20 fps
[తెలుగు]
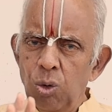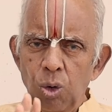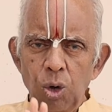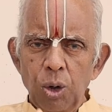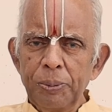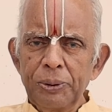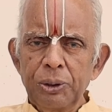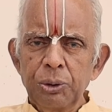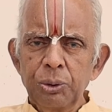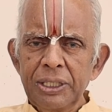
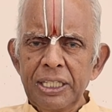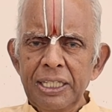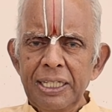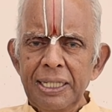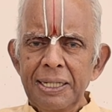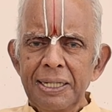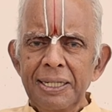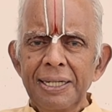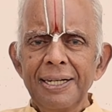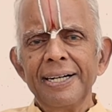ఓపిక ఉంటే
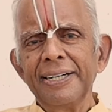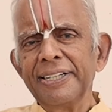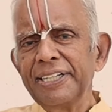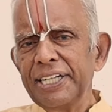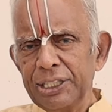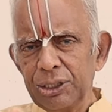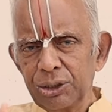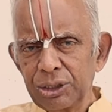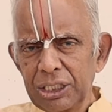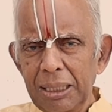
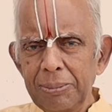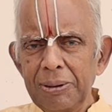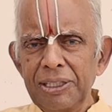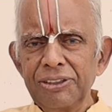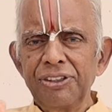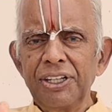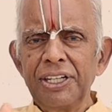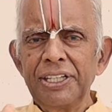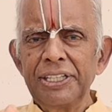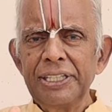రెండు వందల యాభై
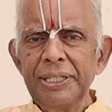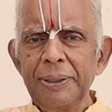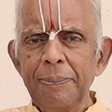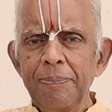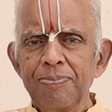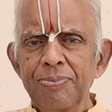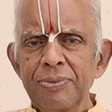చేయండి